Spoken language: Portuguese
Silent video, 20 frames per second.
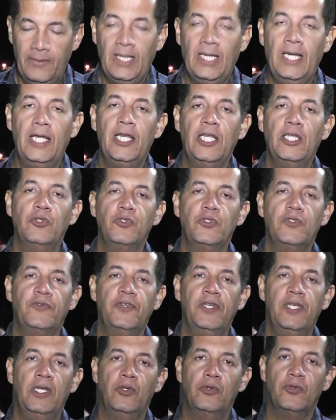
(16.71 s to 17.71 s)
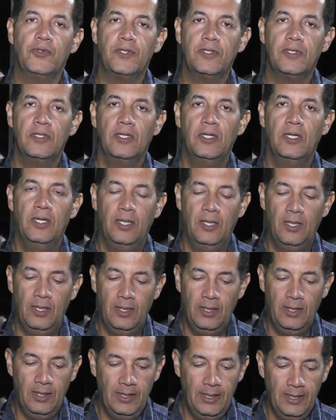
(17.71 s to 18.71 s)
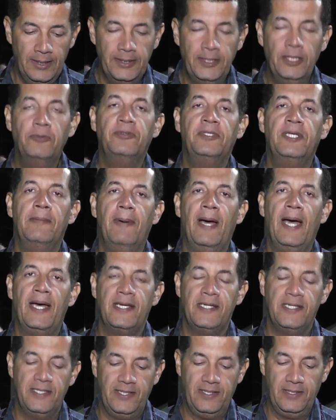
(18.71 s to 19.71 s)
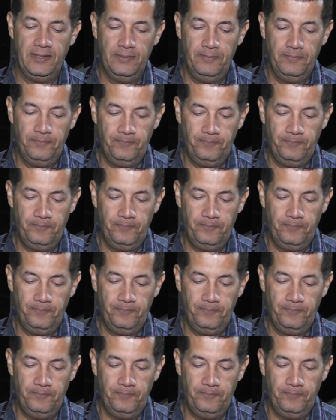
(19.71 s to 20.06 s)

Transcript: Queridos filhos, não temais.